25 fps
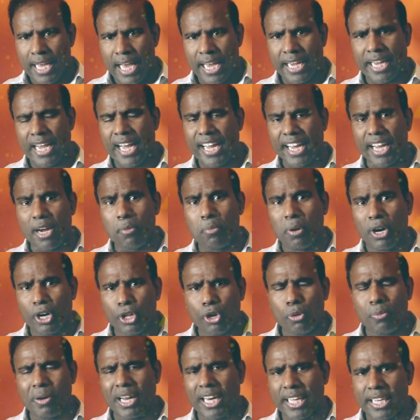ఏకైక
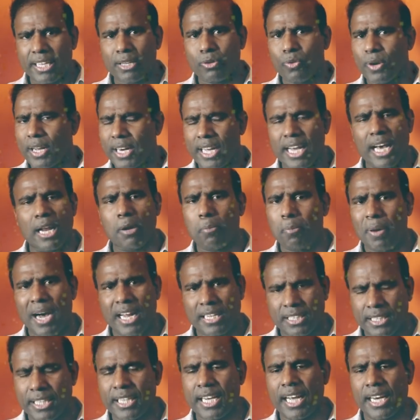బడుగు బలహీన వర్గాల
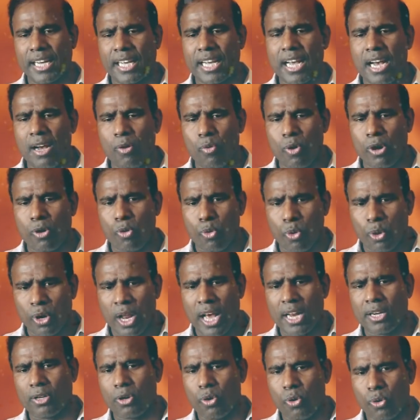పార్టీ కనుక ఒక
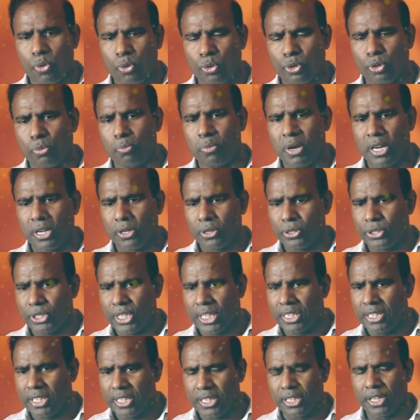కులానికి ఒక కుటుంబానికో
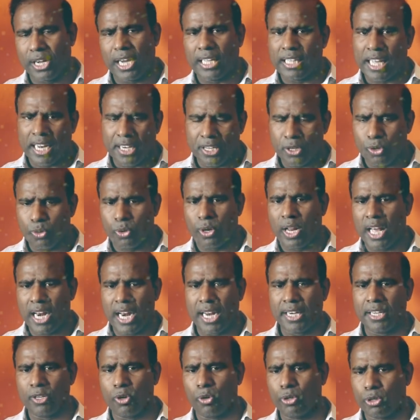చెందింది కాదు అన్ని
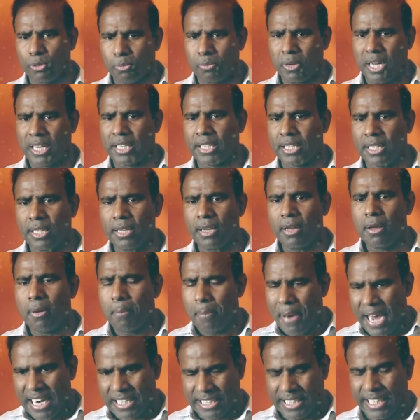కులాలు అన్ని కుటుంబాలకి
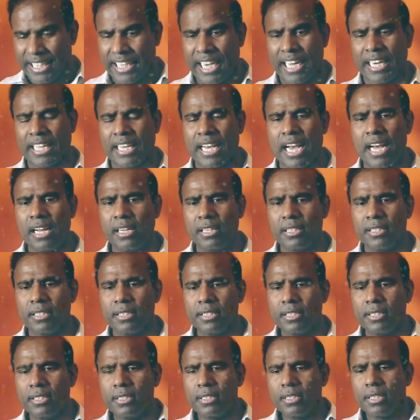పార్టీ కనుక
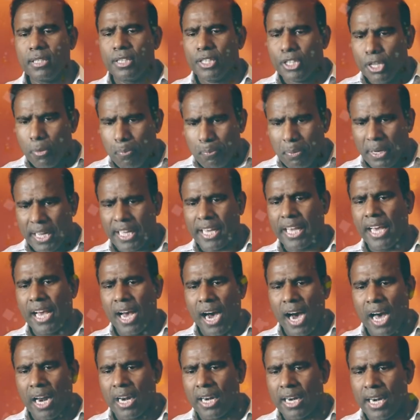ఇప్పటికే
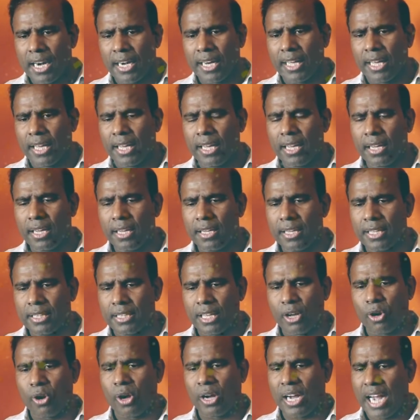ఆల్రెడీ
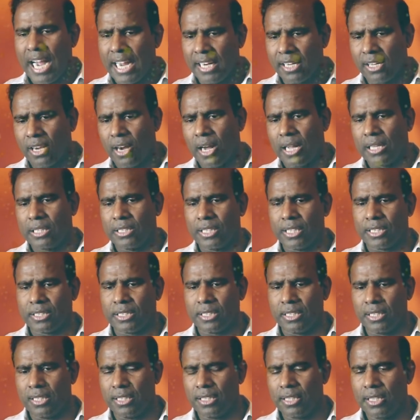ఇందాక ఒక ఆయన కాల్
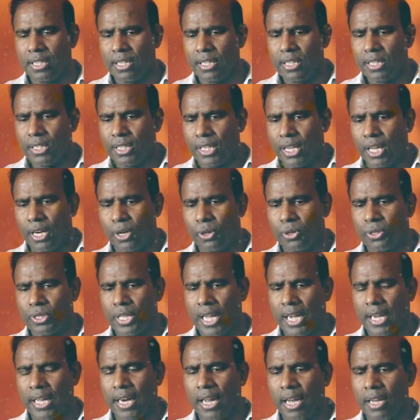చేసి ఏలూరు
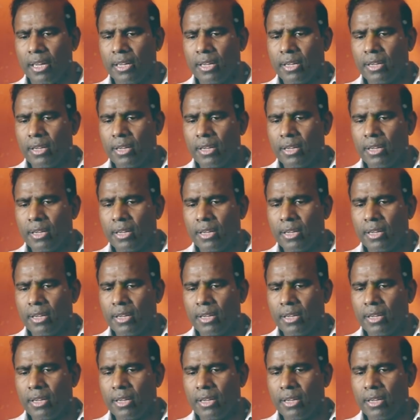దగ్గర